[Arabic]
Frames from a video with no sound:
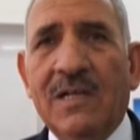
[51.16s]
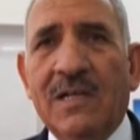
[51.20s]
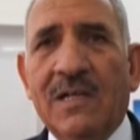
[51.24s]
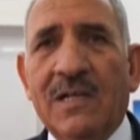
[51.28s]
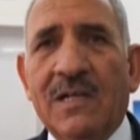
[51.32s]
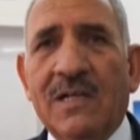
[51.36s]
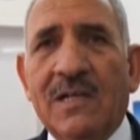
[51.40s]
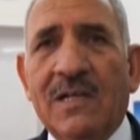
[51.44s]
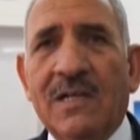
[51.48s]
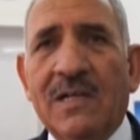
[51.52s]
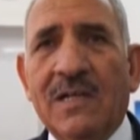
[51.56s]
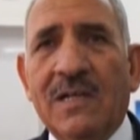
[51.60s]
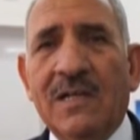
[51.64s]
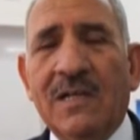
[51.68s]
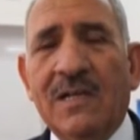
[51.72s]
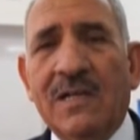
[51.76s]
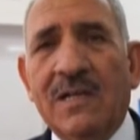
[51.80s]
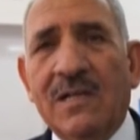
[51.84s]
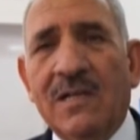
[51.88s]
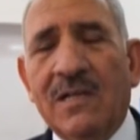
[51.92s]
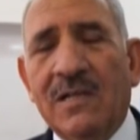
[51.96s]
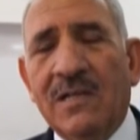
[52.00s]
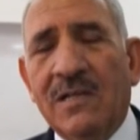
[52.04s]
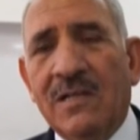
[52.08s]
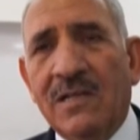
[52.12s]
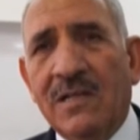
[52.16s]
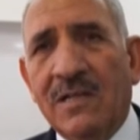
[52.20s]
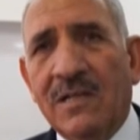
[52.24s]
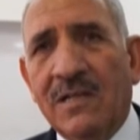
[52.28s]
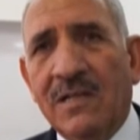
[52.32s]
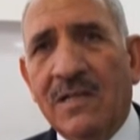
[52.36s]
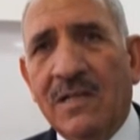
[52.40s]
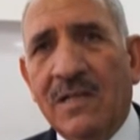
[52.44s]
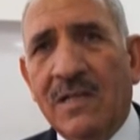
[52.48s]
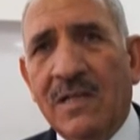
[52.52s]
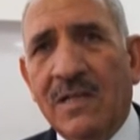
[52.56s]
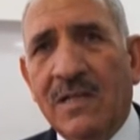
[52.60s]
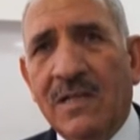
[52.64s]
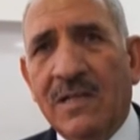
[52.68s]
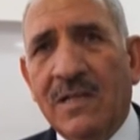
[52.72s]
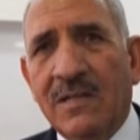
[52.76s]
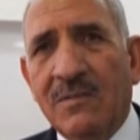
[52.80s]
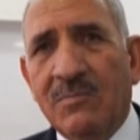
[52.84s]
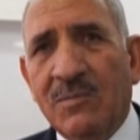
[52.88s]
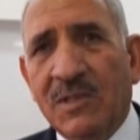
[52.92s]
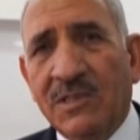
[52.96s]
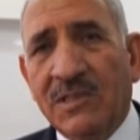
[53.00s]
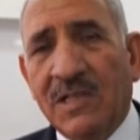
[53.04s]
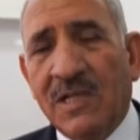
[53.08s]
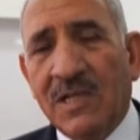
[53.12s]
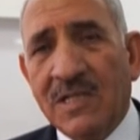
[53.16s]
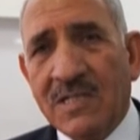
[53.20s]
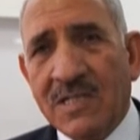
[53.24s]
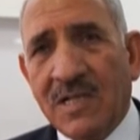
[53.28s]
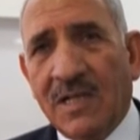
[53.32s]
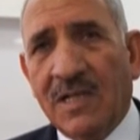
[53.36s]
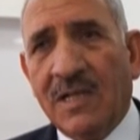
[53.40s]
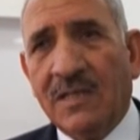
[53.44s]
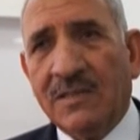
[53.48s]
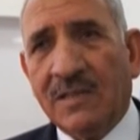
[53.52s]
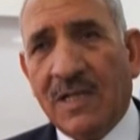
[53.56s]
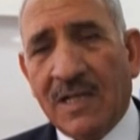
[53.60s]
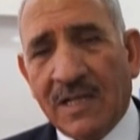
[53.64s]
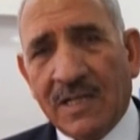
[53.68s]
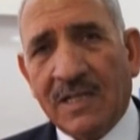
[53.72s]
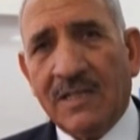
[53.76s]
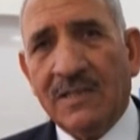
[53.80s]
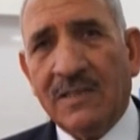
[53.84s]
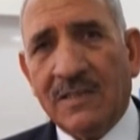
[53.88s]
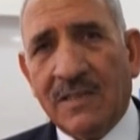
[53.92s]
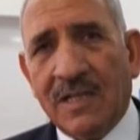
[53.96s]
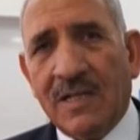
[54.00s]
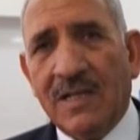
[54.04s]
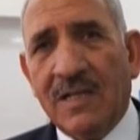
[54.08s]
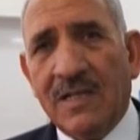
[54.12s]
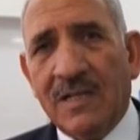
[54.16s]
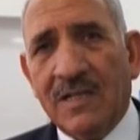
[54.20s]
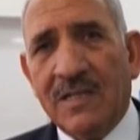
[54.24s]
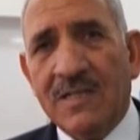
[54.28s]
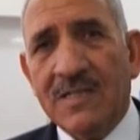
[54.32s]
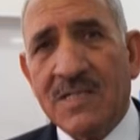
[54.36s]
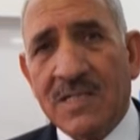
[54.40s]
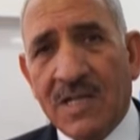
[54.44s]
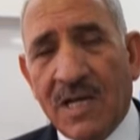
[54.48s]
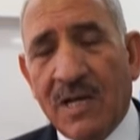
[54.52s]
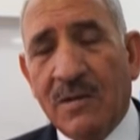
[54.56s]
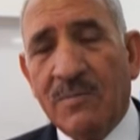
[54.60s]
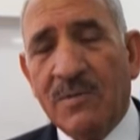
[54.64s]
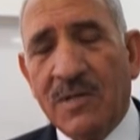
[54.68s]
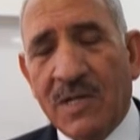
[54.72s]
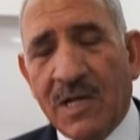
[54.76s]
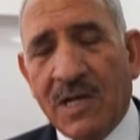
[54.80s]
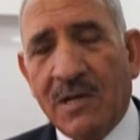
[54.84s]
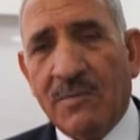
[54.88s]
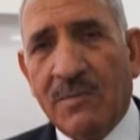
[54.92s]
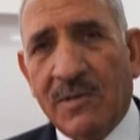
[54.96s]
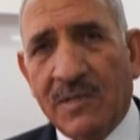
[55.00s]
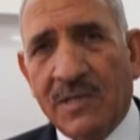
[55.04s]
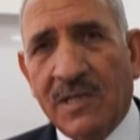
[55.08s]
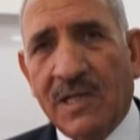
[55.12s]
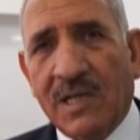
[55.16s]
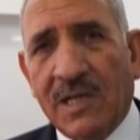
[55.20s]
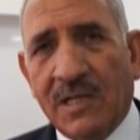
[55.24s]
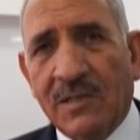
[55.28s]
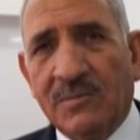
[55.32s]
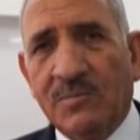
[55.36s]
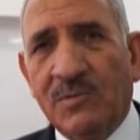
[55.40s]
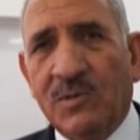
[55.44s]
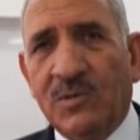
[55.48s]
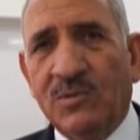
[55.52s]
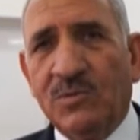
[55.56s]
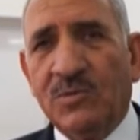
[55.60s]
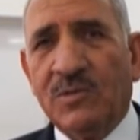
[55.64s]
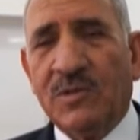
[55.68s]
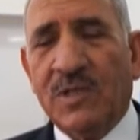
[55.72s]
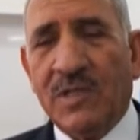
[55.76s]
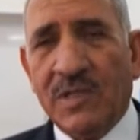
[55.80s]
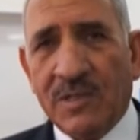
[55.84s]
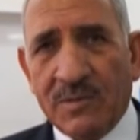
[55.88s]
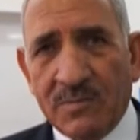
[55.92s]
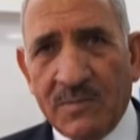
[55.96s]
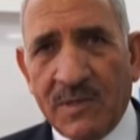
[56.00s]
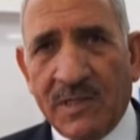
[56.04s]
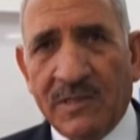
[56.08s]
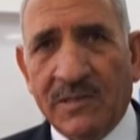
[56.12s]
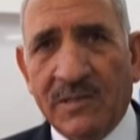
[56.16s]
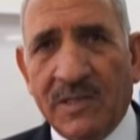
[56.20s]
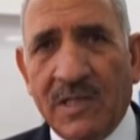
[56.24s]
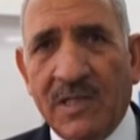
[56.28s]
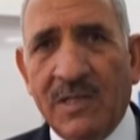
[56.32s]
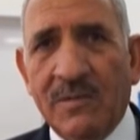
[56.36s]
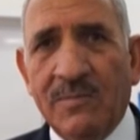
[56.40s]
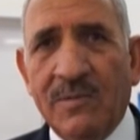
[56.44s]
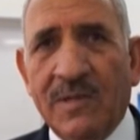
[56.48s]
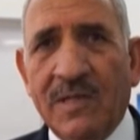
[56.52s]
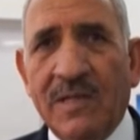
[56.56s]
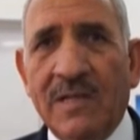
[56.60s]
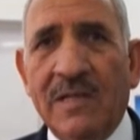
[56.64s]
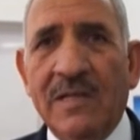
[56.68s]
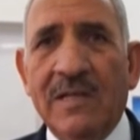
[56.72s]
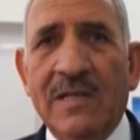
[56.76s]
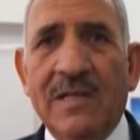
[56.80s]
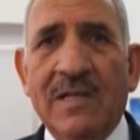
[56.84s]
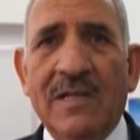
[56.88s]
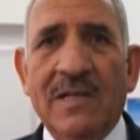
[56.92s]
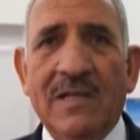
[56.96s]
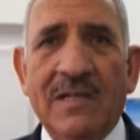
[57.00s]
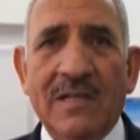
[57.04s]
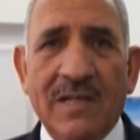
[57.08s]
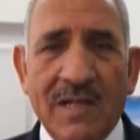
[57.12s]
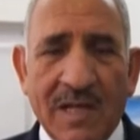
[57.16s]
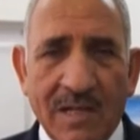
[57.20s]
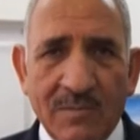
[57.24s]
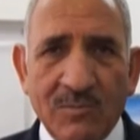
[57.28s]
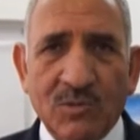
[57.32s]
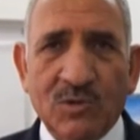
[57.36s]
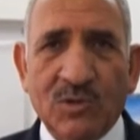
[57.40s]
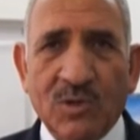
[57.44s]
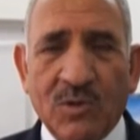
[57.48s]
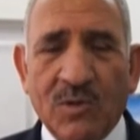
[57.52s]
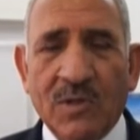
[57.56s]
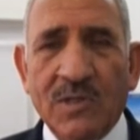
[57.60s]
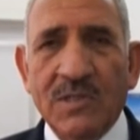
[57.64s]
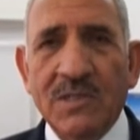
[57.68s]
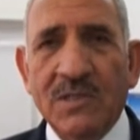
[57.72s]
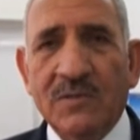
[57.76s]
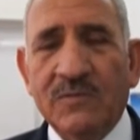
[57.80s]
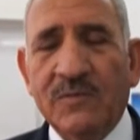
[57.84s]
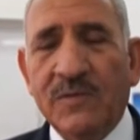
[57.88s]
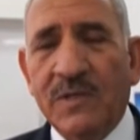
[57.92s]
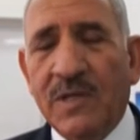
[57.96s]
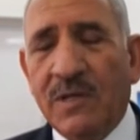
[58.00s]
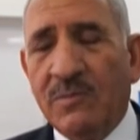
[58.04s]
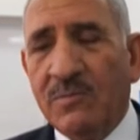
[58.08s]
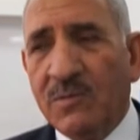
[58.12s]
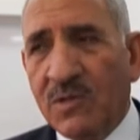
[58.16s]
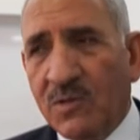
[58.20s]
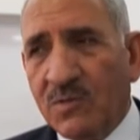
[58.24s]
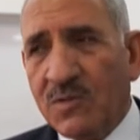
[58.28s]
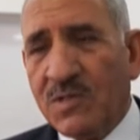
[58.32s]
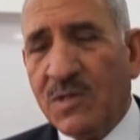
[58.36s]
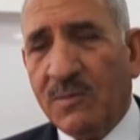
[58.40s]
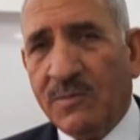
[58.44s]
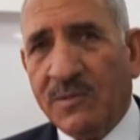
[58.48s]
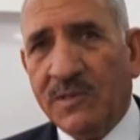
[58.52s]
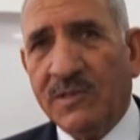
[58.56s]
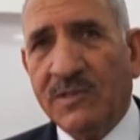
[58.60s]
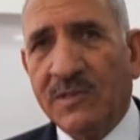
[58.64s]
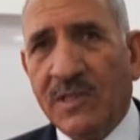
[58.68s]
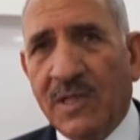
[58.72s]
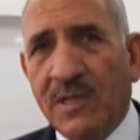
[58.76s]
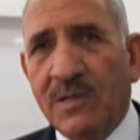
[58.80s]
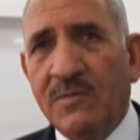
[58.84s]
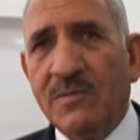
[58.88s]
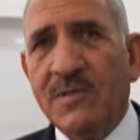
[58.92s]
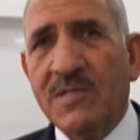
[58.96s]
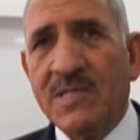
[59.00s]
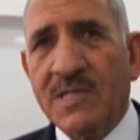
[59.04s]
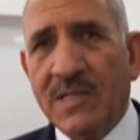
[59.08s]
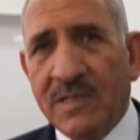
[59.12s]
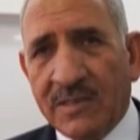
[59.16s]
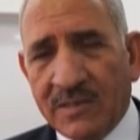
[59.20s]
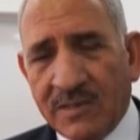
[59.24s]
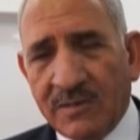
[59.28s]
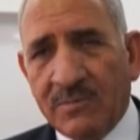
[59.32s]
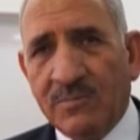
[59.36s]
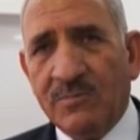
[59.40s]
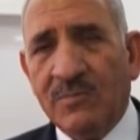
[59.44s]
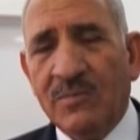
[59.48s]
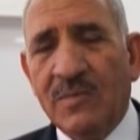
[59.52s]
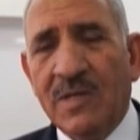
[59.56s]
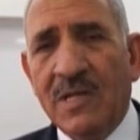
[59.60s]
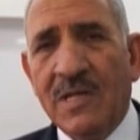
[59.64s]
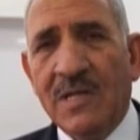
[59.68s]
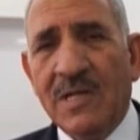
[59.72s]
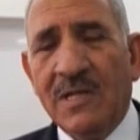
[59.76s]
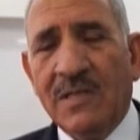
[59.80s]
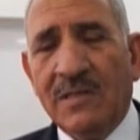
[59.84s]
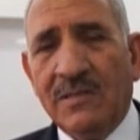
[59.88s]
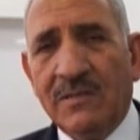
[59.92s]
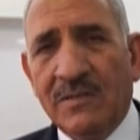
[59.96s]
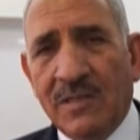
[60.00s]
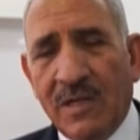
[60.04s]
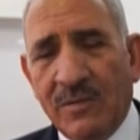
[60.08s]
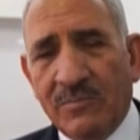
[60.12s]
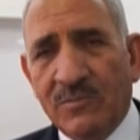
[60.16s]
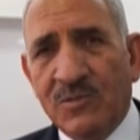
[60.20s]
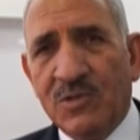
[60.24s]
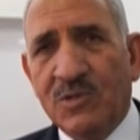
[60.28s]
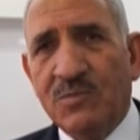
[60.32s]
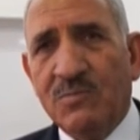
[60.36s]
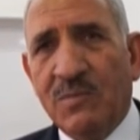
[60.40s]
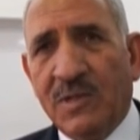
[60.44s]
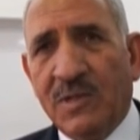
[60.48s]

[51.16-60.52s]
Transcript: آه، المدرسة طاقتها الاستيعابية كما ذكرت بحدود 300 طالبة الآن متواجد فيها 170 طالبة سيتم دمج